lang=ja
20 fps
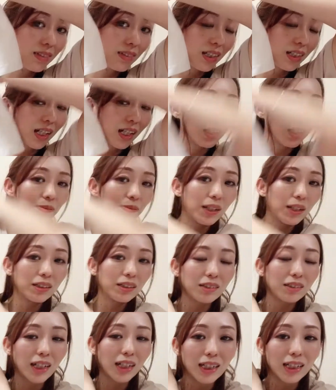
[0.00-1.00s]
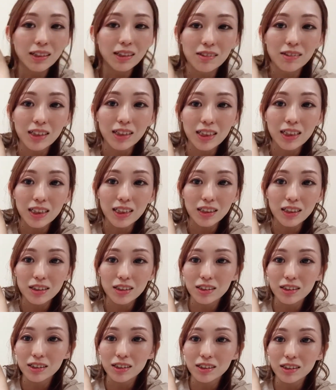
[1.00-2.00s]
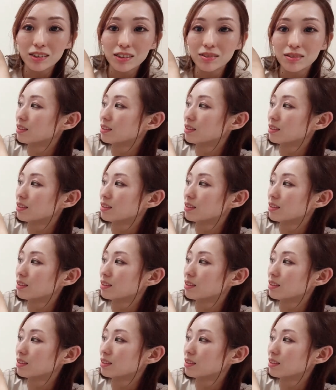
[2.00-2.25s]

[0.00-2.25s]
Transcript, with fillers: カルバン・クラインの T シャツ